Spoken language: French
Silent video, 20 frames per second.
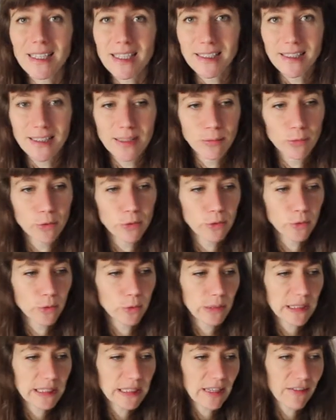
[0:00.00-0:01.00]
les
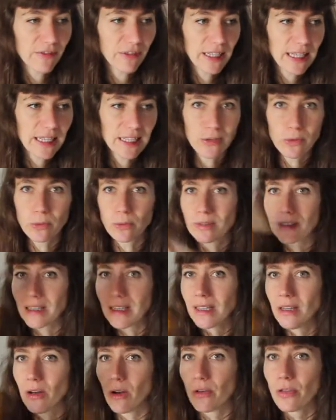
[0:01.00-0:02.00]
émotions et ça fait qu'elles sont
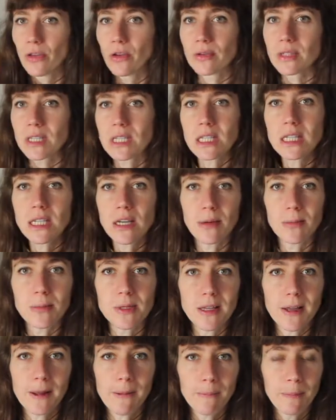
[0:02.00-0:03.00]
très en dents comme
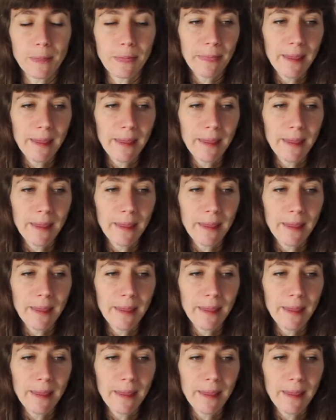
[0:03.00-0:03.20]
ça.